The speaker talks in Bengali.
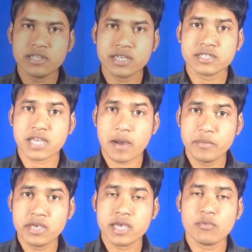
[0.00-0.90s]
দিতে
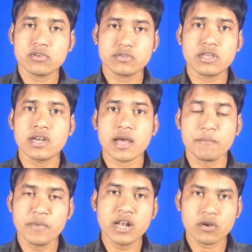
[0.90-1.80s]
স্বামী এবং স্ত্রীরা
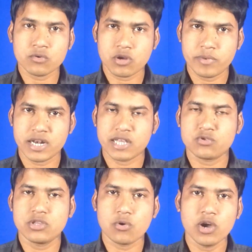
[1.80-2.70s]
মিলন করবেন না
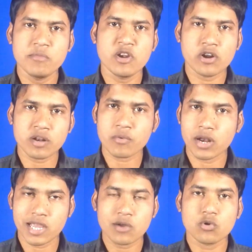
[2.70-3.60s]
যদি ওই মিলনের ফলে